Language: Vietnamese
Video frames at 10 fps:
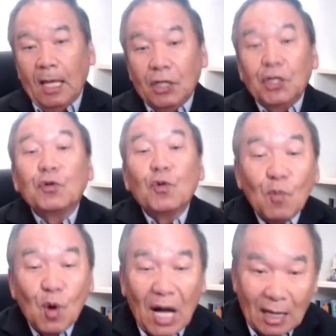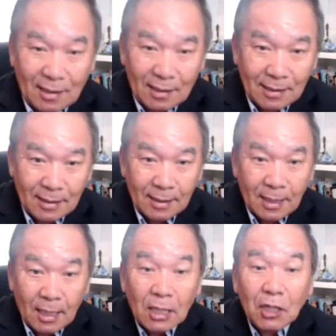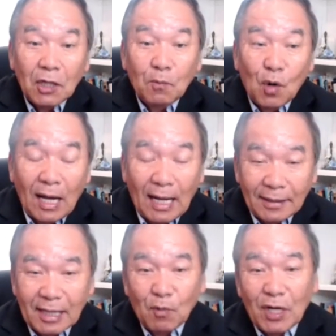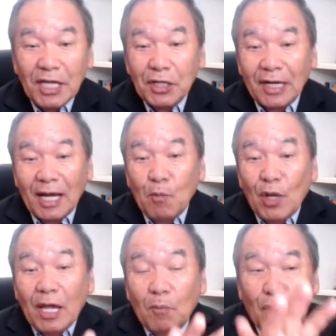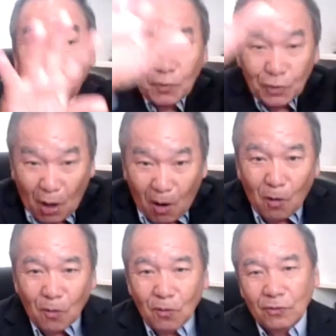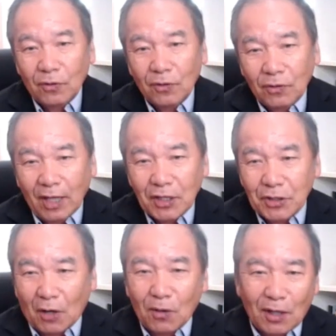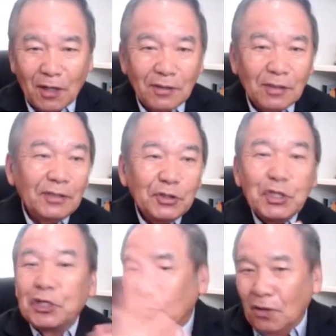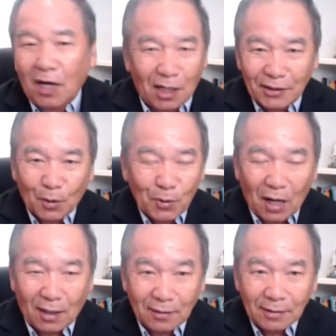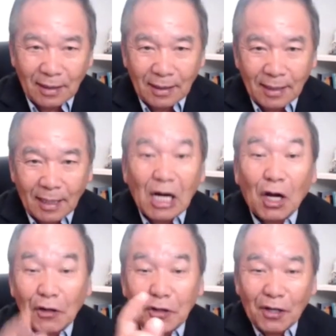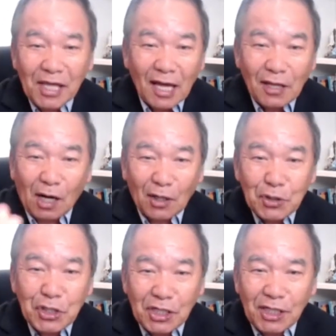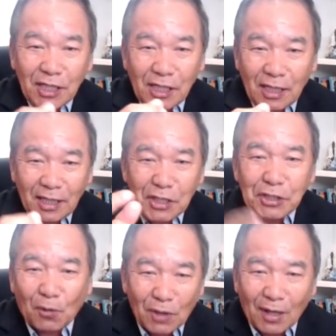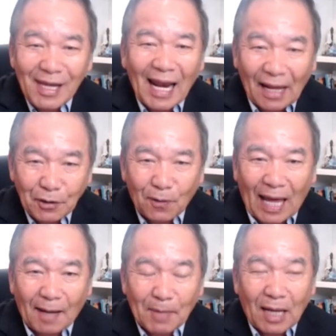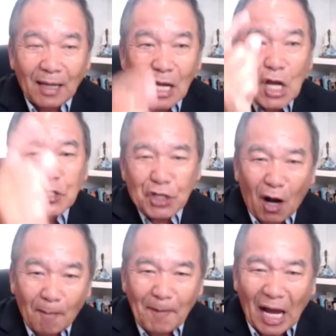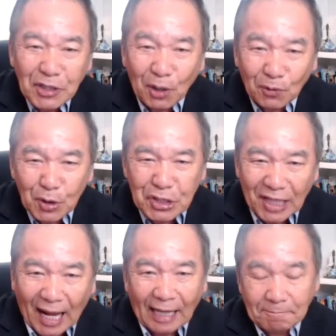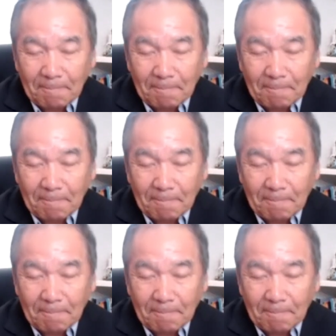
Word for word: nếu cũng mua nếu mua thì mỗi giờ này mỗi nhiều bữa nụ thâu để rồi lấy chỉ khứ là lấy tổng nào rồi lấy cho nhẹ giờ lấy chỉ ít xong nó ít lan đồ là mà chỉ ở phá xong tôi chỉ ta